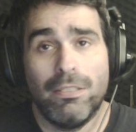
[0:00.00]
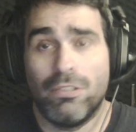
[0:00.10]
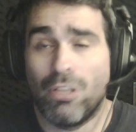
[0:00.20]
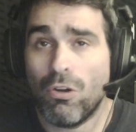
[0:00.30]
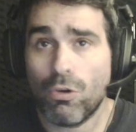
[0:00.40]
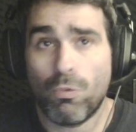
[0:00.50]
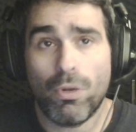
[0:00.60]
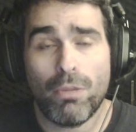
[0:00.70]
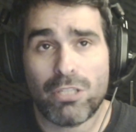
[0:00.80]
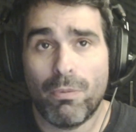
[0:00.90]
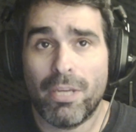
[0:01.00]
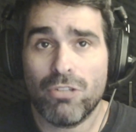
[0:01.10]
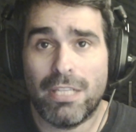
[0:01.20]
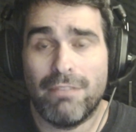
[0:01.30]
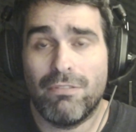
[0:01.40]
tengo el recuerdo más o
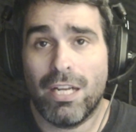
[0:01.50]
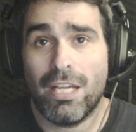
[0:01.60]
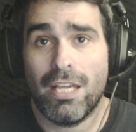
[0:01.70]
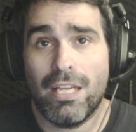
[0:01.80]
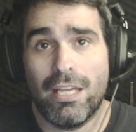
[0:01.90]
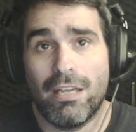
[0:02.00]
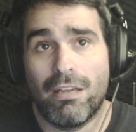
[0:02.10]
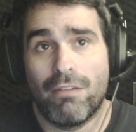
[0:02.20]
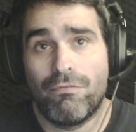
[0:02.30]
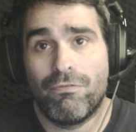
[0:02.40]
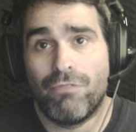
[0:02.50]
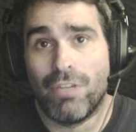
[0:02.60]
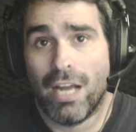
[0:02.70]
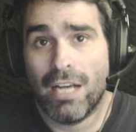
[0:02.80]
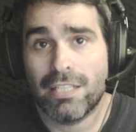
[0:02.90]
menos entre
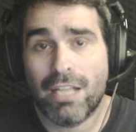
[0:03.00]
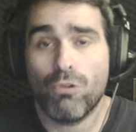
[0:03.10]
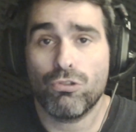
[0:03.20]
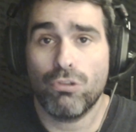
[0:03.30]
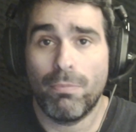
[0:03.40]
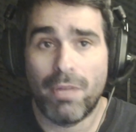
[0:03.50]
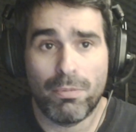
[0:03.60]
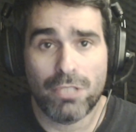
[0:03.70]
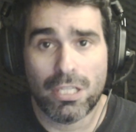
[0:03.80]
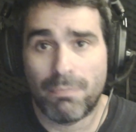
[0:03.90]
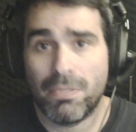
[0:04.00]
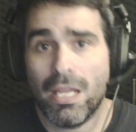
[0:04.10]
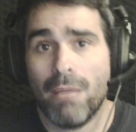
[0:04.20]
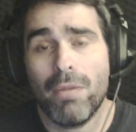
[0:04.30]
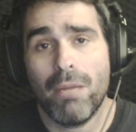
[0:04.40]
finales de agosto, principios de
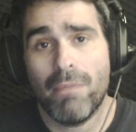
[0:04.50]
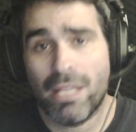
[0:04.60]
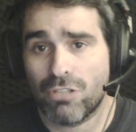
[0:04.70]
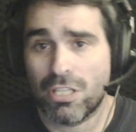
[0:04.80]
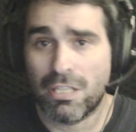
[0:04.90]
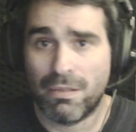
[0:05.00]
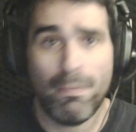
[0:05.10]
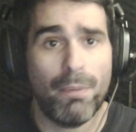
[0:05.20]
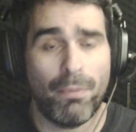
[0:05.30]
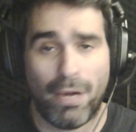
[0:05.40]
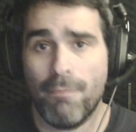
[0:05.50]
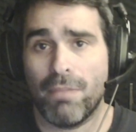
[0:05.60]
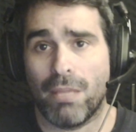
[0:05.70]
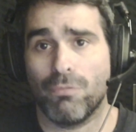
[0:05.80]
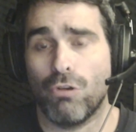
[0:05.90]
septiembre, mediados de septiembre, por ahí
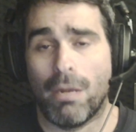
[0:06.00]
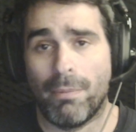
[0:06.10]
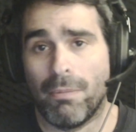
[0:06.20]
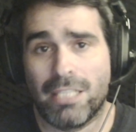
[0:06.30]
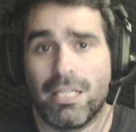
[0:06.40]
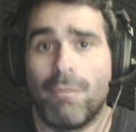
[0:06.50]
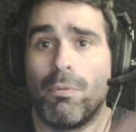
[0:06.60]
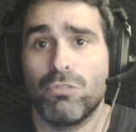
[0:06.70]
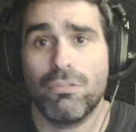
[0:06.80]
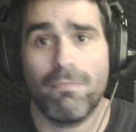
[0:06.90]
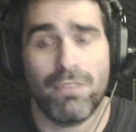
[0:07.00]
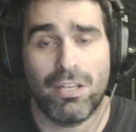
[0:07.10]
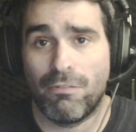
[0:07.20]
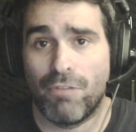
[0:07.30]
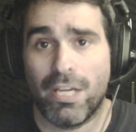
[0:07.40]
empezamos con la primera. Así que podemos
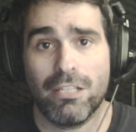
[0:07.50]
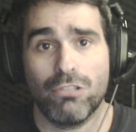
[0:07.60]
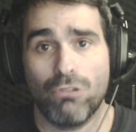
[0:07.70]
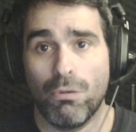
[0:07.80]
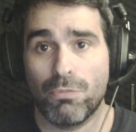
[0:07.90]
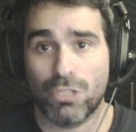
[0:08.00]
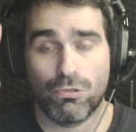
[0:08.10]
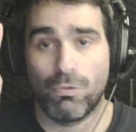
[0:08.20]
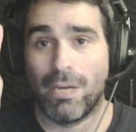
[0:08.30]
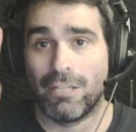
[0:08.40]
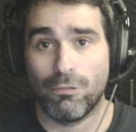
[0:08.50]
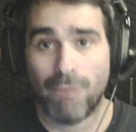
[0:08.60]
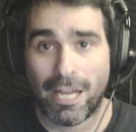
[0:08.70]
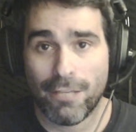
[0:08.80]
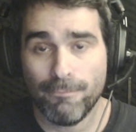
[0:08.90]
certificar que esto lo hemos hecho durante un
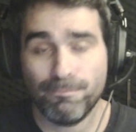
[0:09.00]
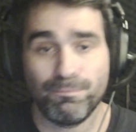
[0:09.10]
año,